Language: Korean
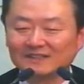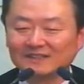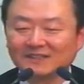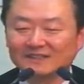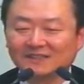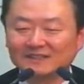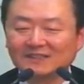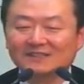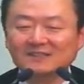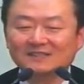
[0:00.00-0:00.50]

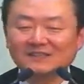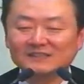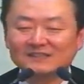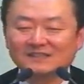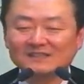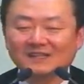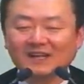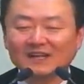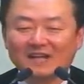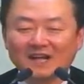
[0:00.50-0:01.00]
그
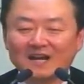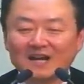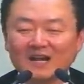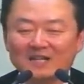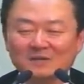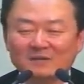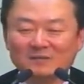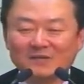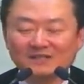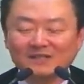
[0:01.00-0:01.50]
신실한
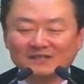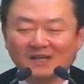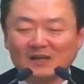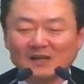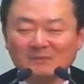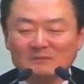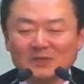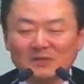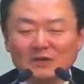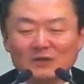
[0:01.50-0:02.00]
하나님의
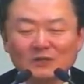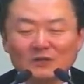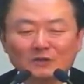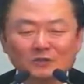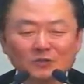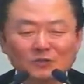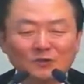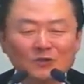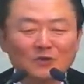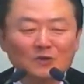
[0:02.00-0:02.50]
사람
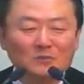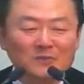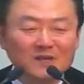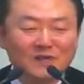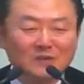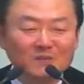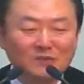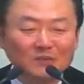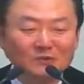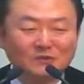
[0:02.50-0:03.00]

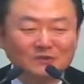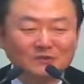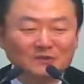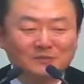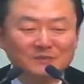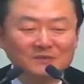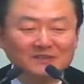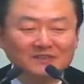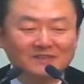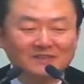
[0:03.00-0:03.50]
솔로몬의
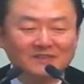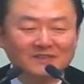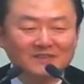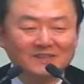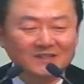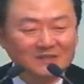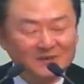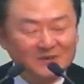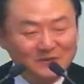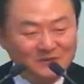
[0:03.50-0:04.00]
모습을
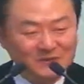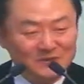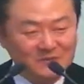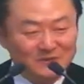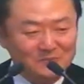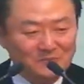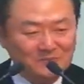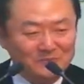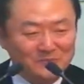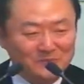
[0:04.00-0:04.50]

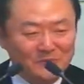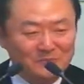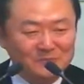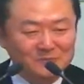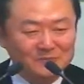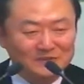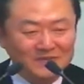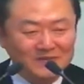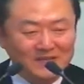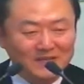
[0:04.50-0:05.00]
오늘
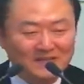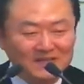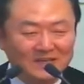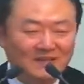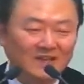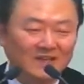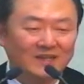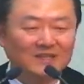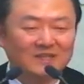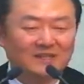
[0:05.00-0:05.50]
본문에
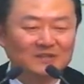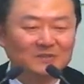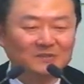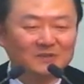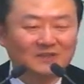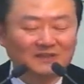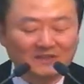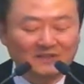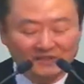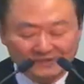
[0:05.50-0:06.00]

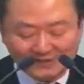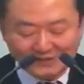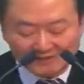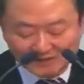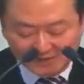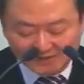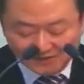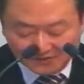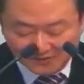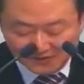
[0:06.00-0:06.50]
기록이 되어져
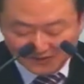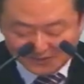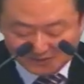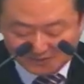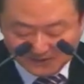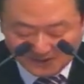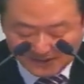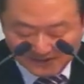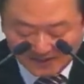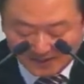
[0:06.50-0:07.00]
있는
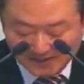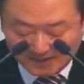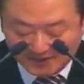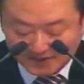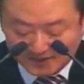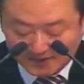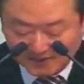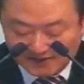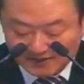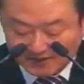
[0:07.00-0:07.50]
것입니다.
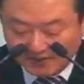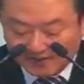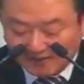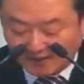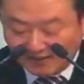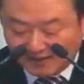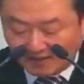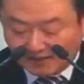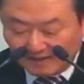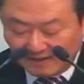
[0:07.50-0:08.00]

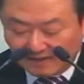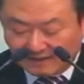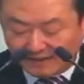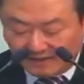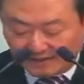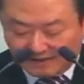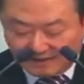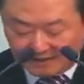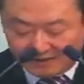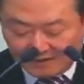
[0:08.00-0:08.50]

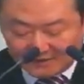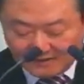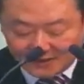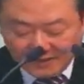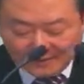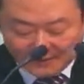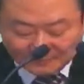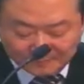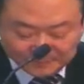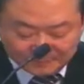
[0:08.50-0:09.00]

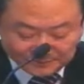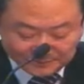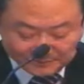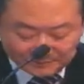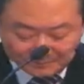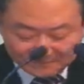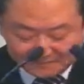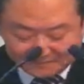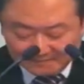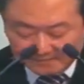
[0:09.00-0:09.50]
그런데
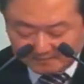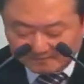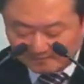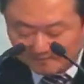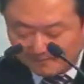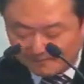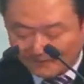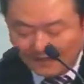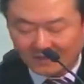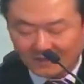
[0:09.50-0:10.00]

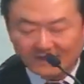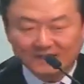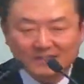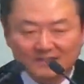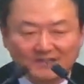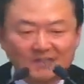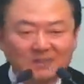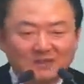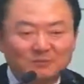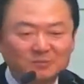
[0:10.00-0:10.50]

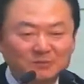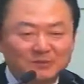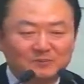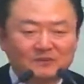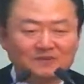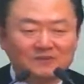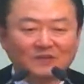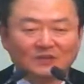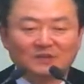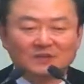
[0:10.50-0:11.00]
이
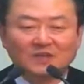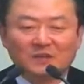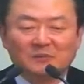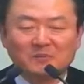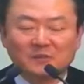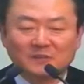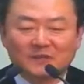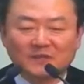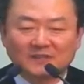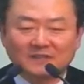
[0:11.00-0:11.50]
부분은 어떻게
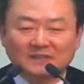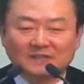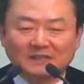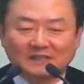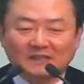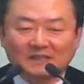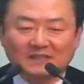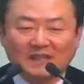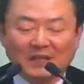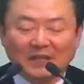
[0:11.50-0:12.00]

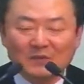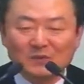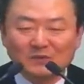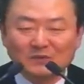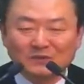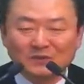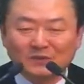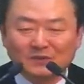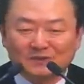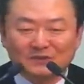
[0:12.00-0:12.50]
보면은
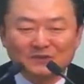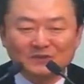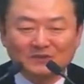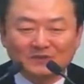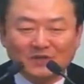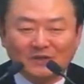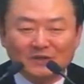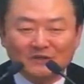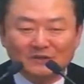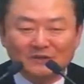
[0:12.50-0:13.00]
내용적으로는
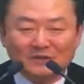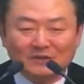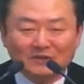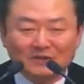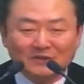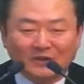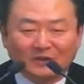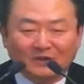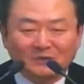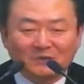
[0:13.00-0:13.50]

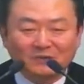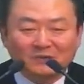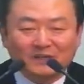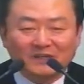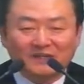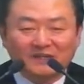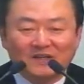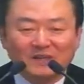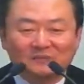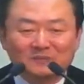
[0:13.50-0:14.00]
성전 건축에
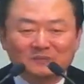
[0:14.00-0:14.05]
대한